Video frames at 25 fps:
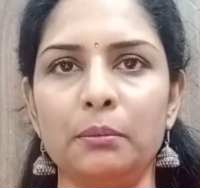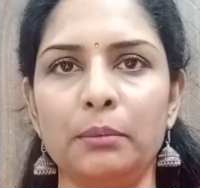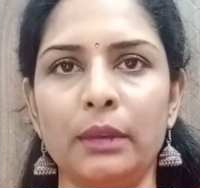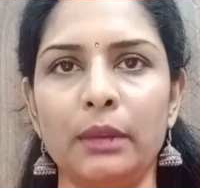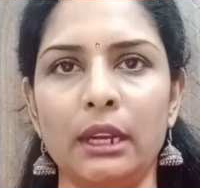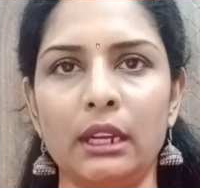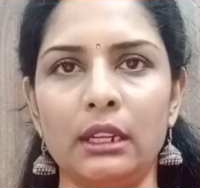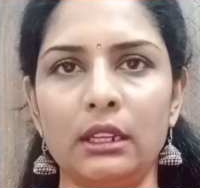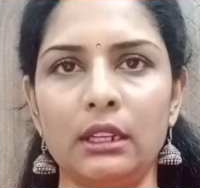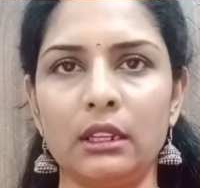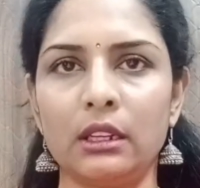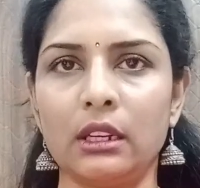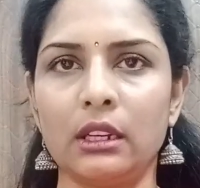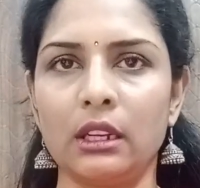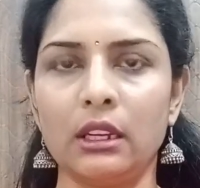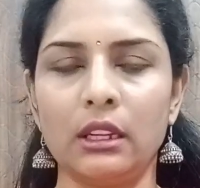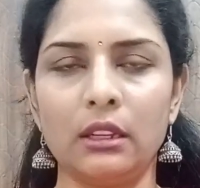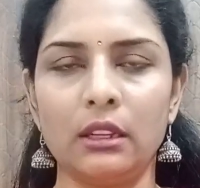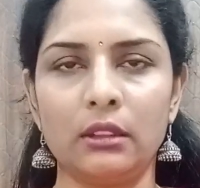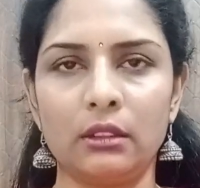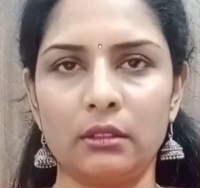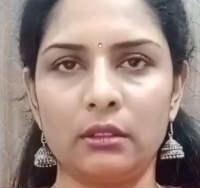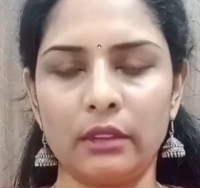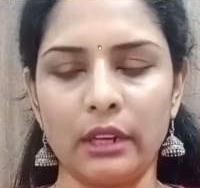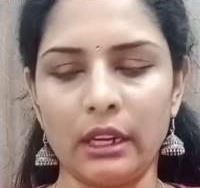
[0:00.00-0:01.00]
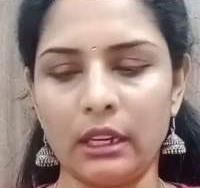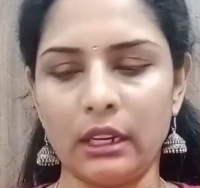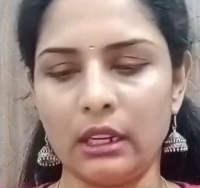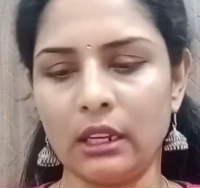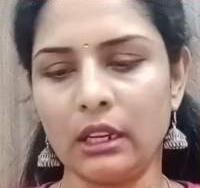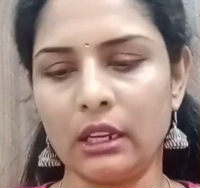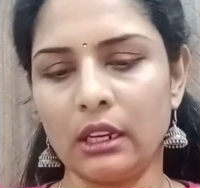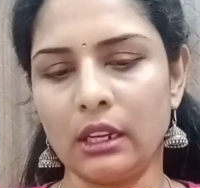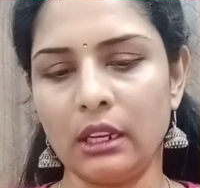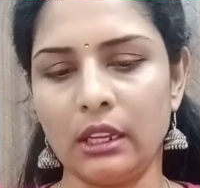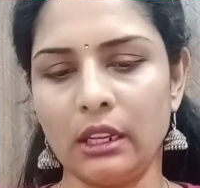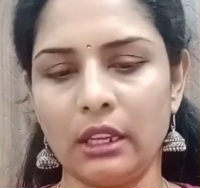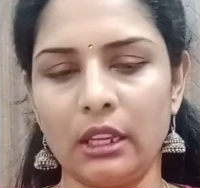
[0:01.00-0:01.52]
బెల్ట్ కానీ థ్రెడ్
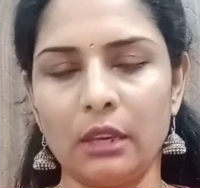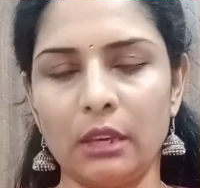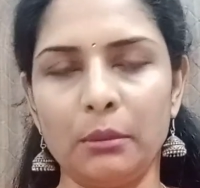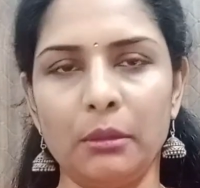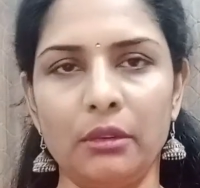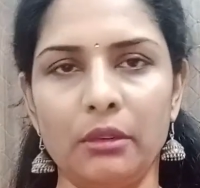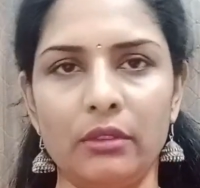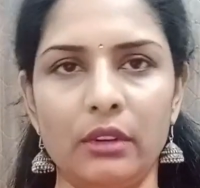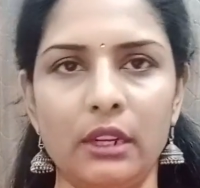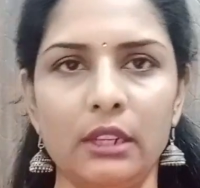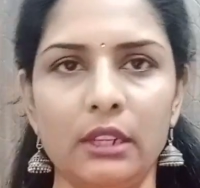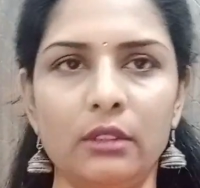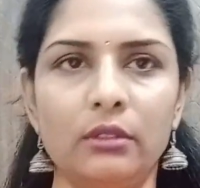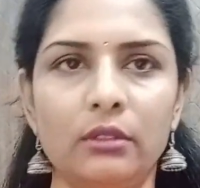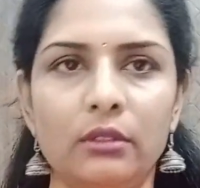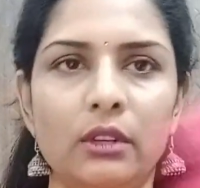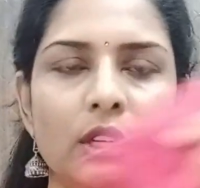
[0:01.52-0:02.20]
కానీ ఏమి ఇవ్వలేదు